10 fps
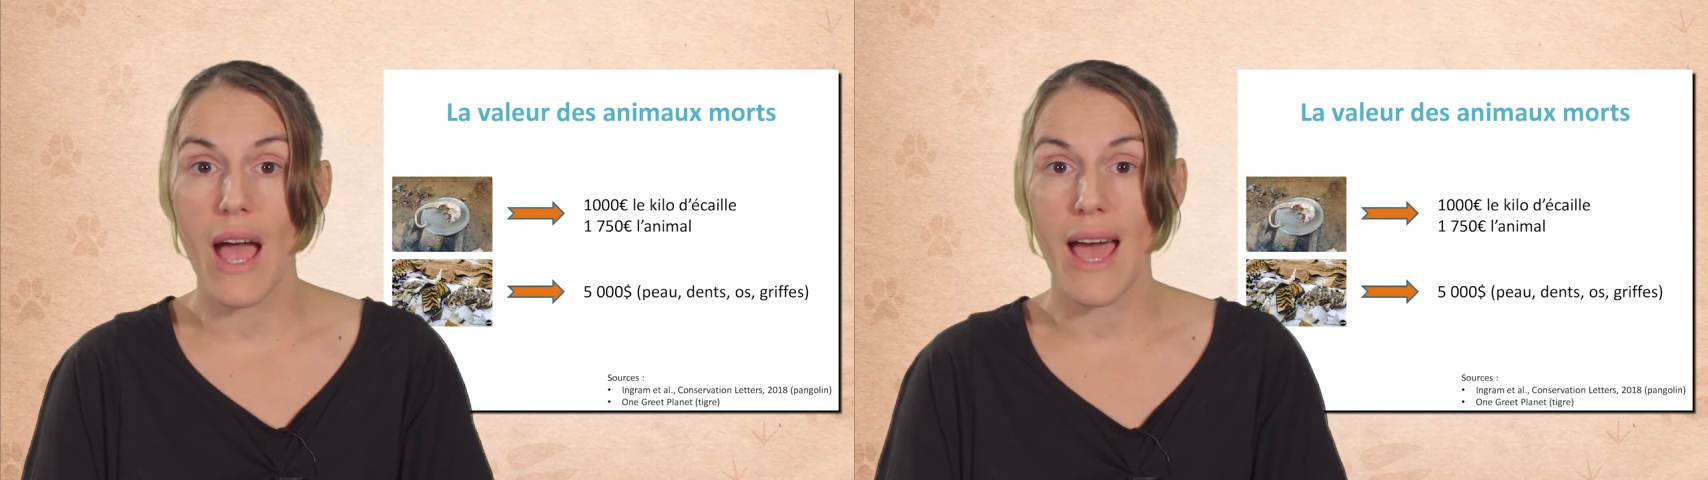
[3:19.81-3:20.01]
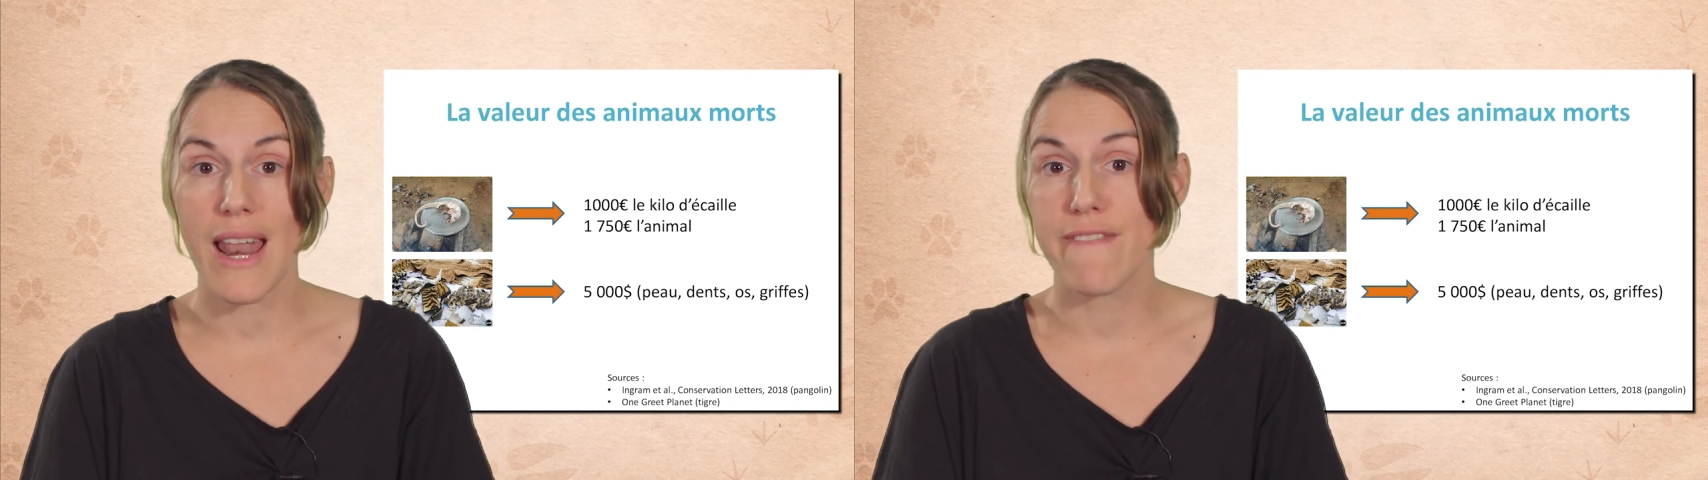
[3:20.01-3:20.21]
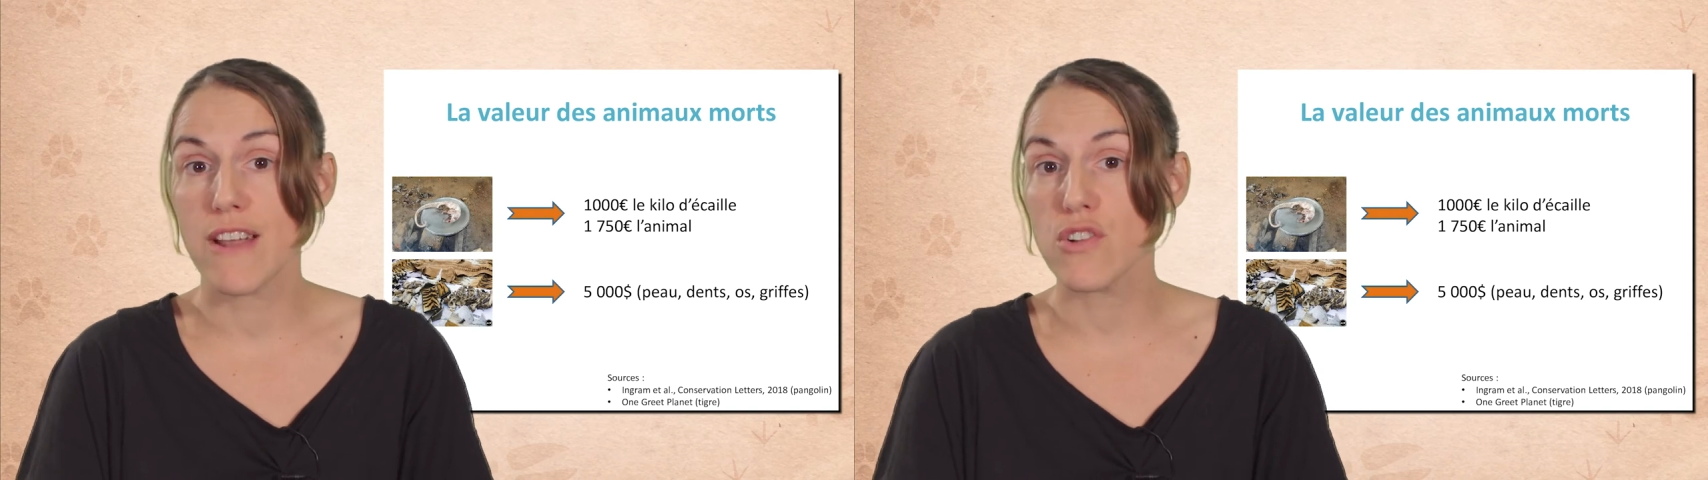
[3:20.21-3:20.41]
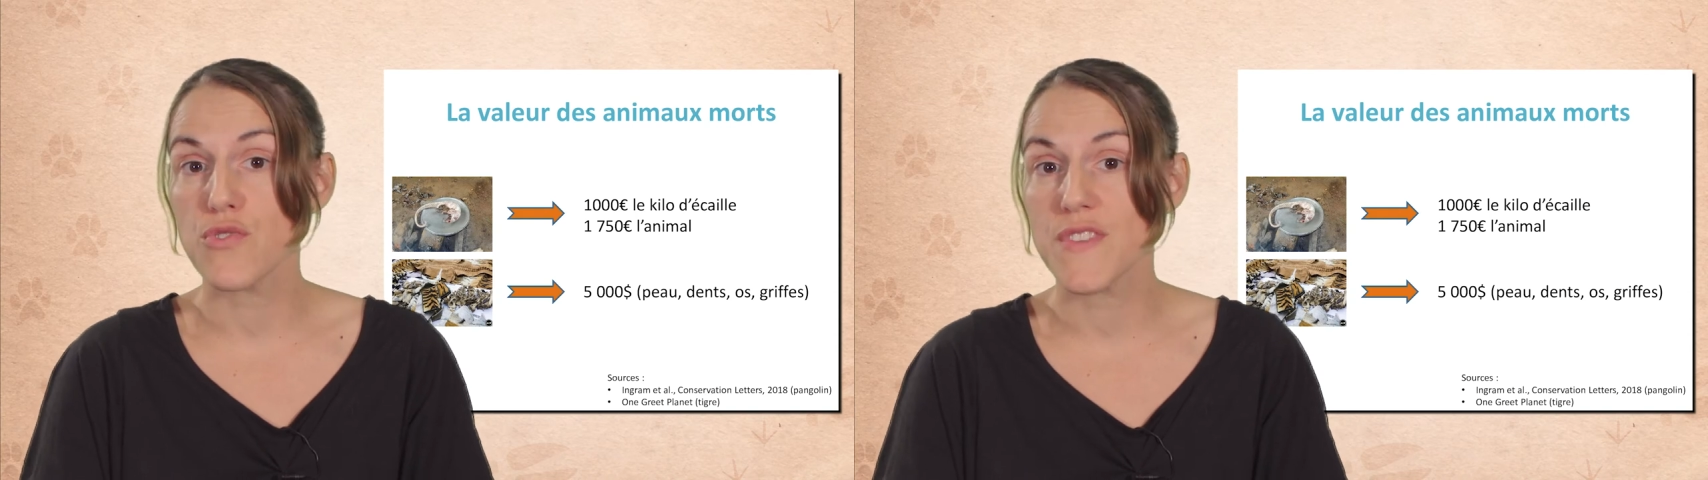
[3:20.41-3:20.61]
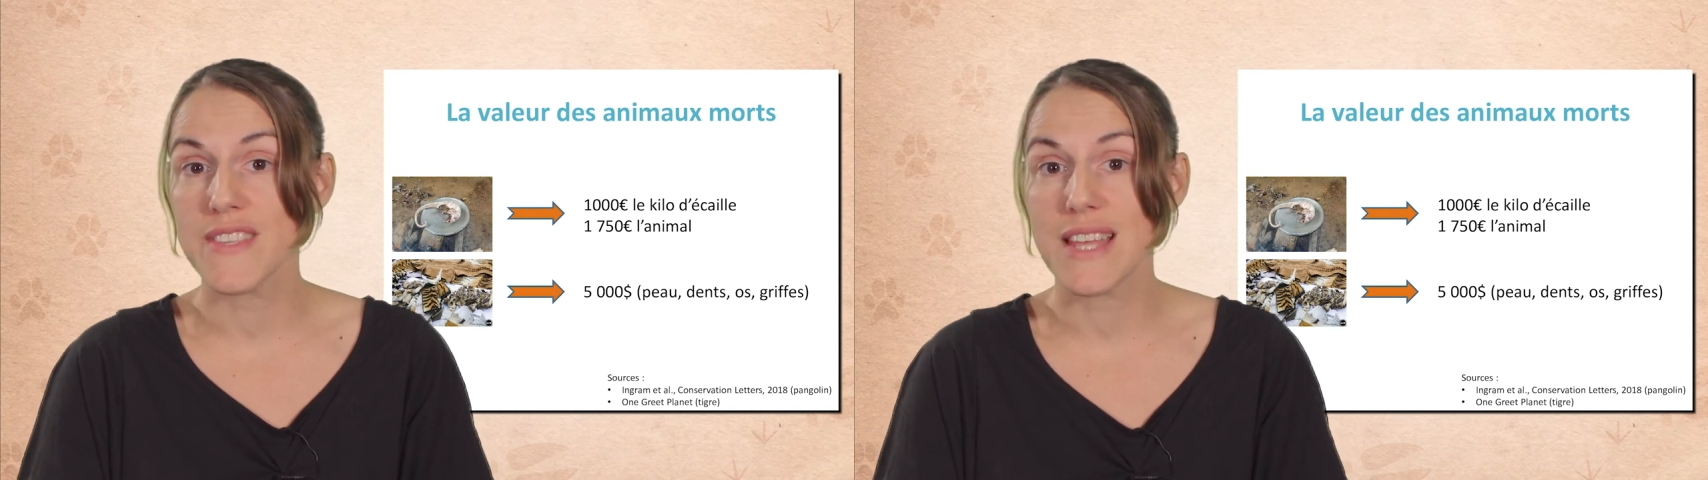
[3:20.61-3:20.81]
à la valeur
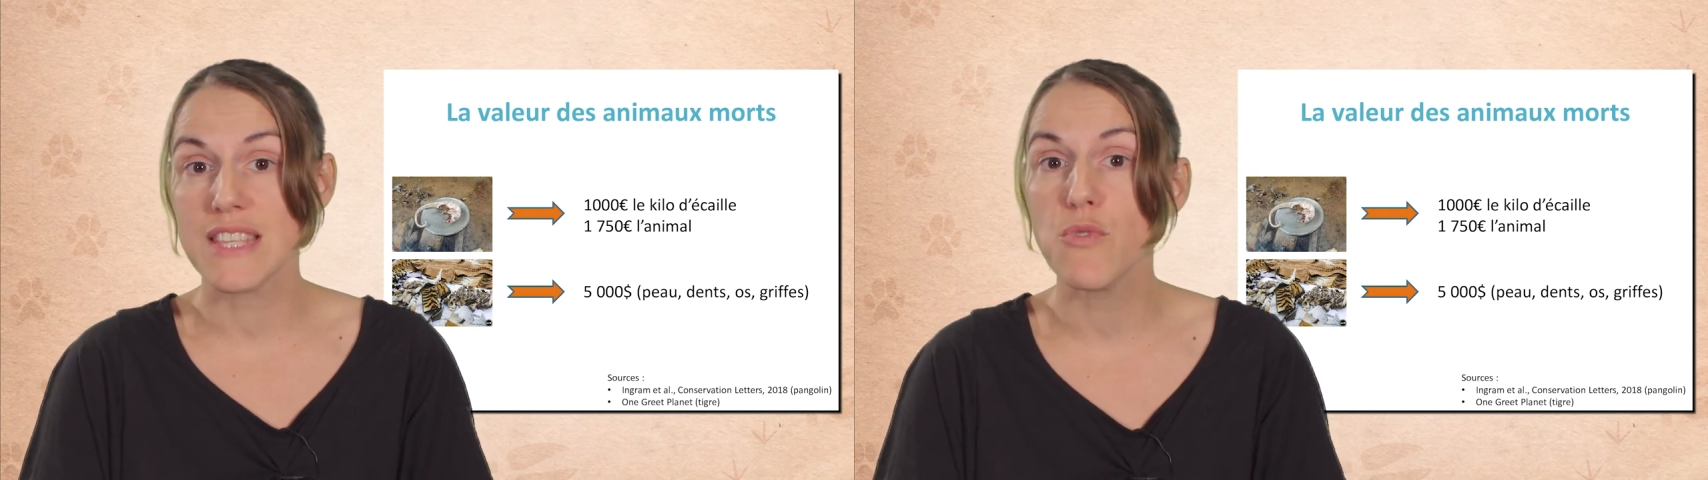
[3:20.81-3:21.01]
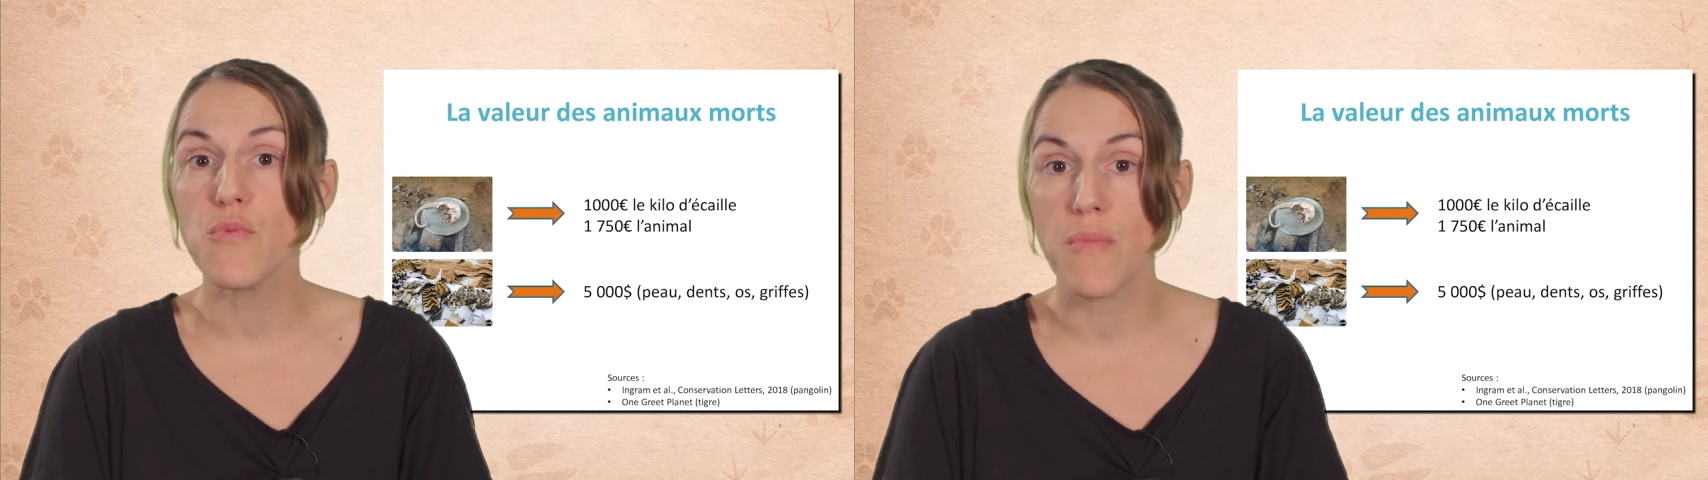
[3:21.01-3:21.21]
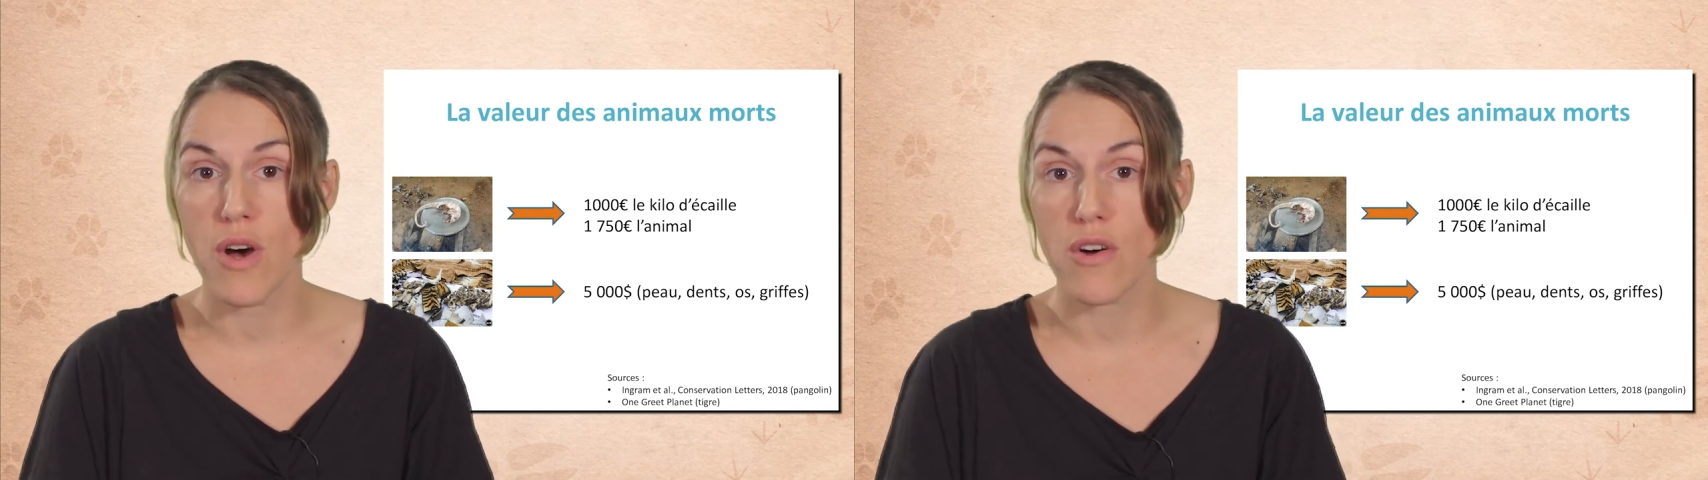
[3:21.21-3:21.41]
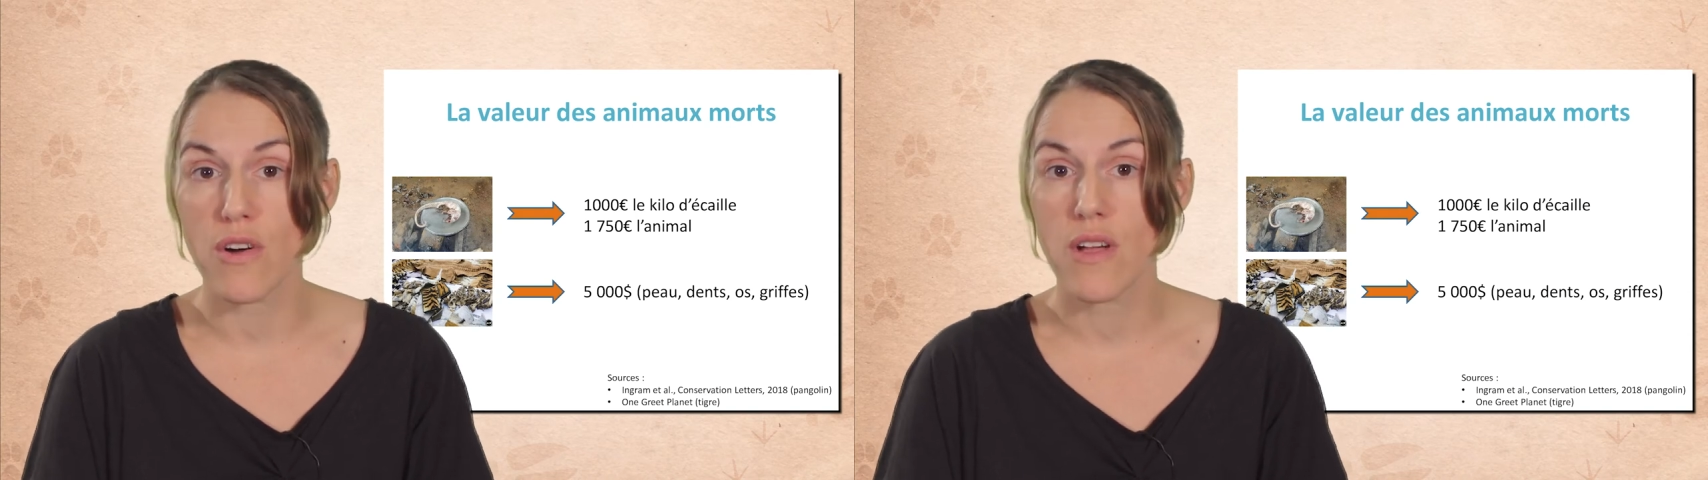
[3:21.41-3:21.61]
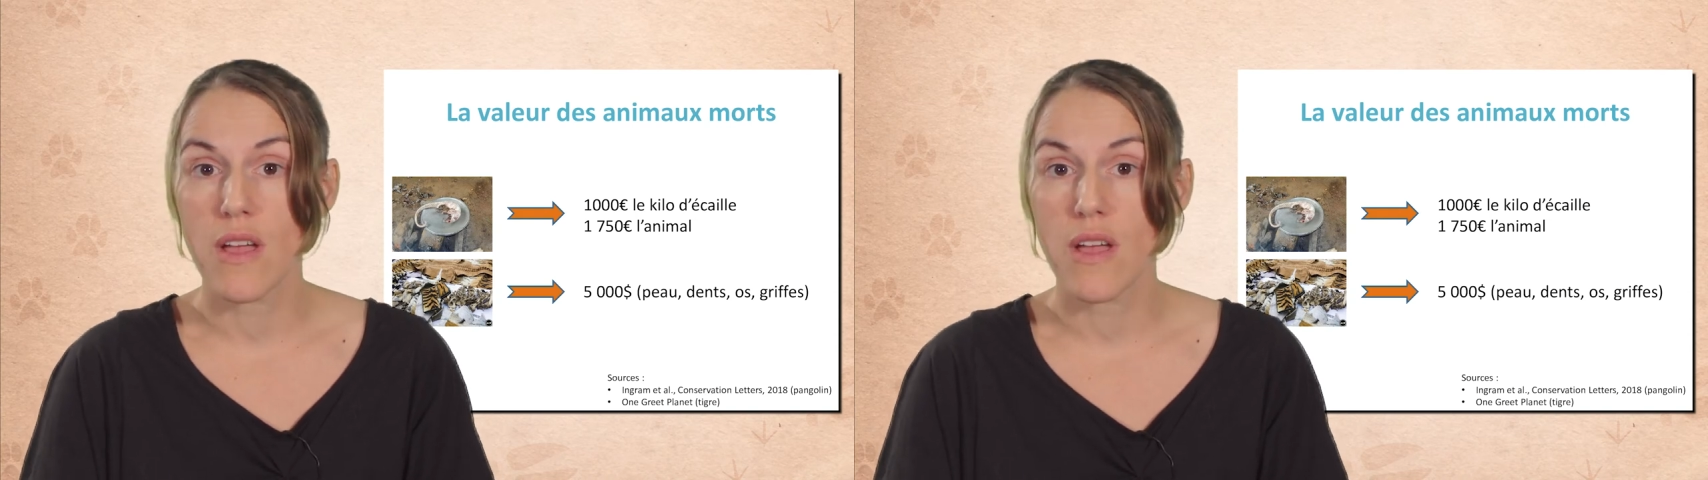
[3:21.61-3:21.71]
de ces animaux morts.